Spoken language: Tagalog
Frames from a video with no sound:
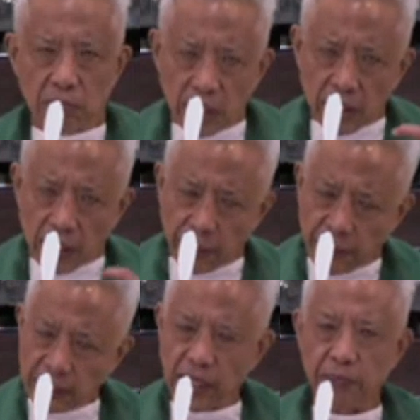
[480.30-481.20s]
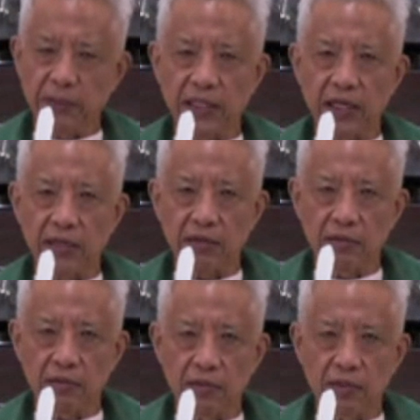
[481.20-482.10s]
maging karapat dapat tayo
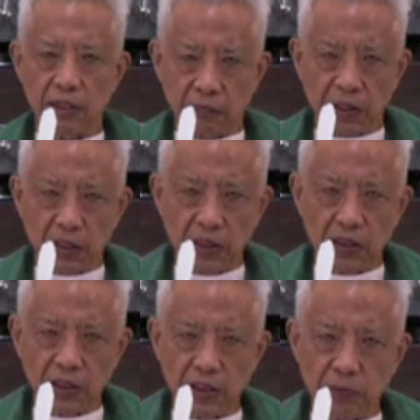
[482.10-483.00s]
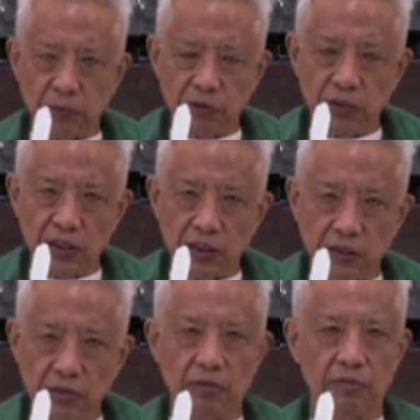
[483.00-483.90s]
na magiging disipulo ni
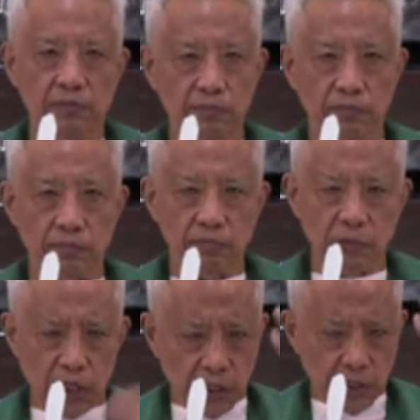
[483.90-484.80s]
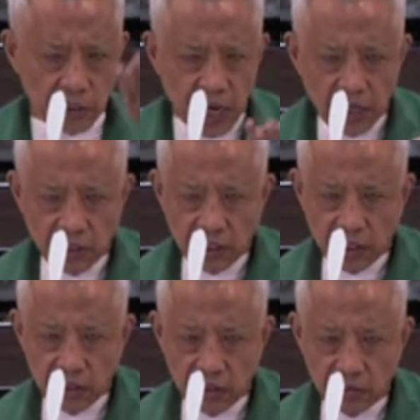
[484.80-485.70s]
Kristo na sa atin
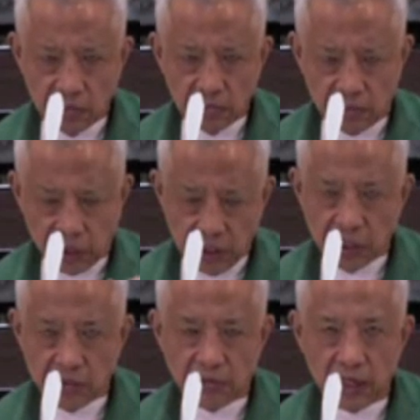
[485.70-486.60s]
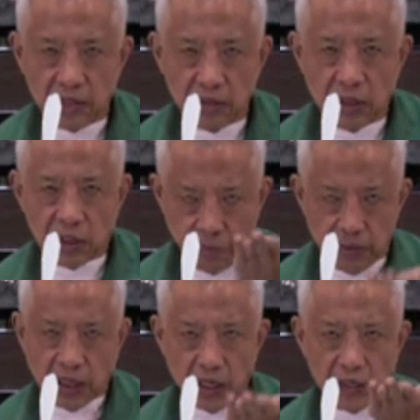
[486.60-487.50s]
ngayong pagdiriwang ng
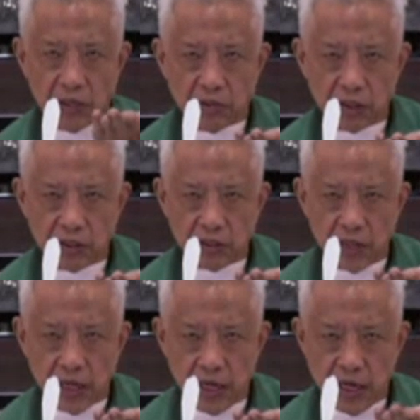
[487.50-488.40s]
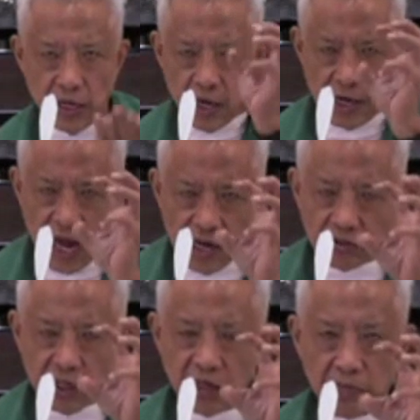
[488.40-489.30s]
banal na Eukaristiya,
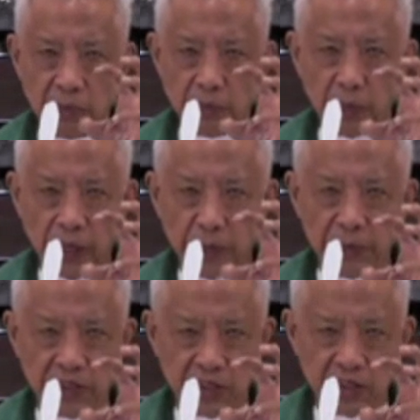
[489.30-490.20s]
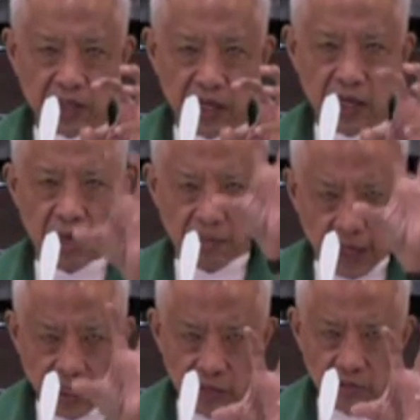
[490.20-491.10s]
lalo tayong mapapalapit sa Kanya
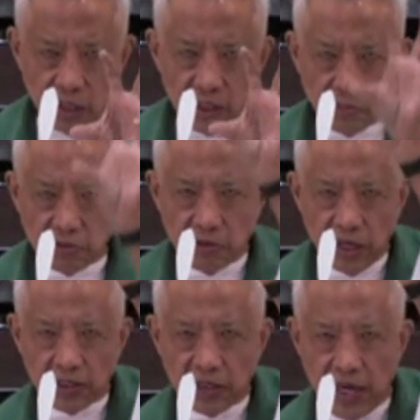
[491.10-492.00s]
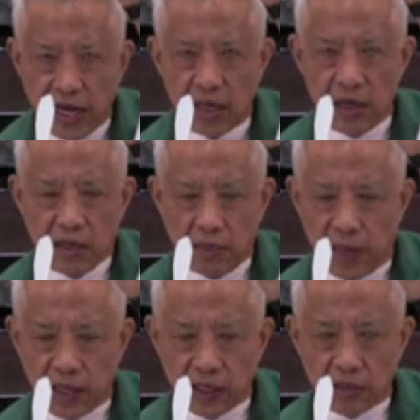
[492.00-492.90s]
para yung Kanyang buhay niya,
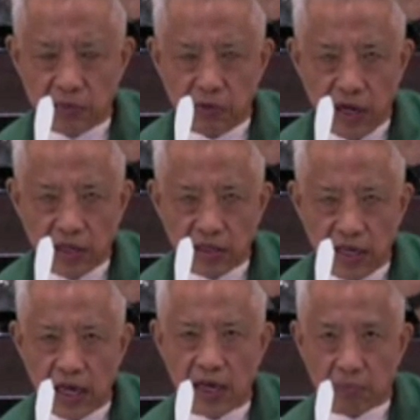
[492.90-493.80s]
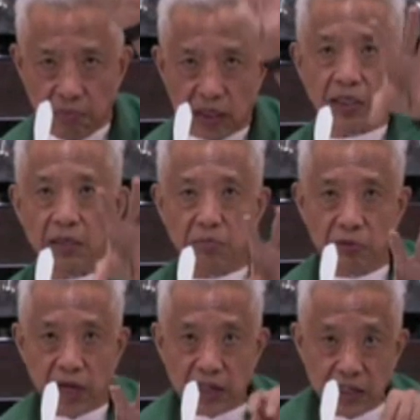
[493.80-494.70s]
para yung buhay niya, magiging
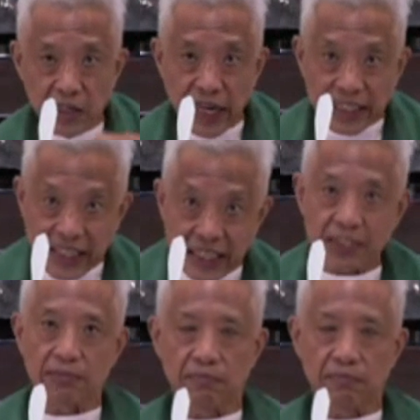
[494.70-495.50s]
buhay din natin.